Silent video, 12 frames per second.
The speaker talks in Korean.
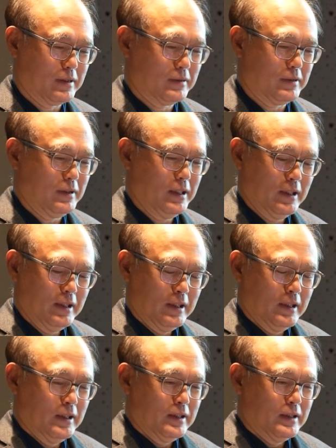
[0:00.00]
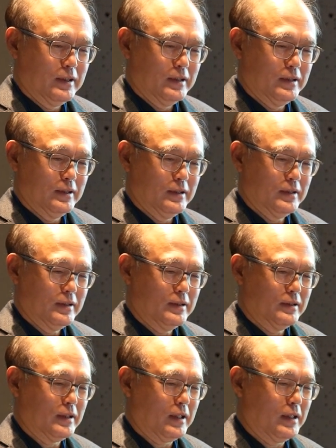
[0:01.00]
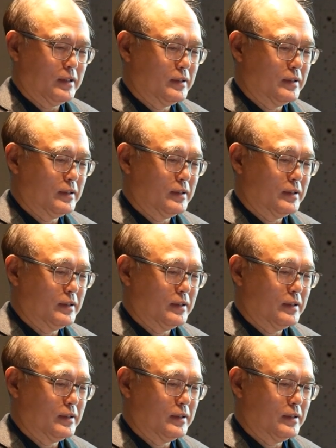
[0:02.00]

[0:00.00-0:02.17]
그래서 그 제가